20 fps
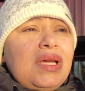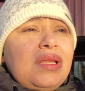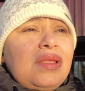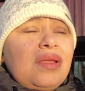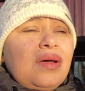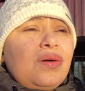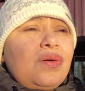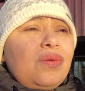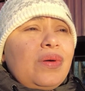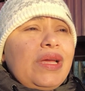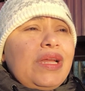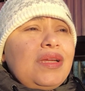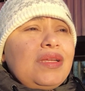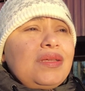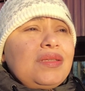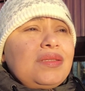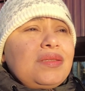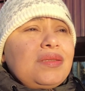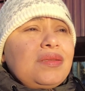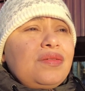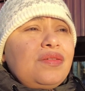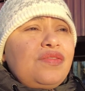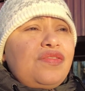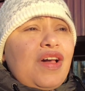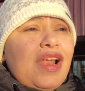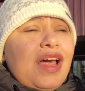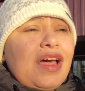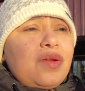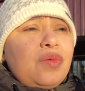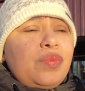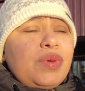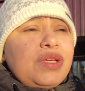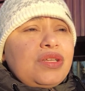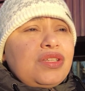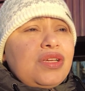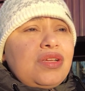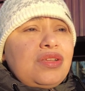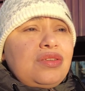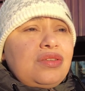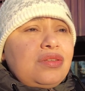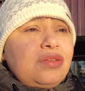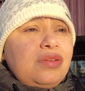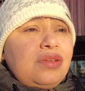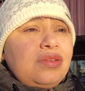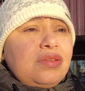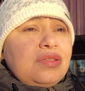Então, eles falaram para a gente: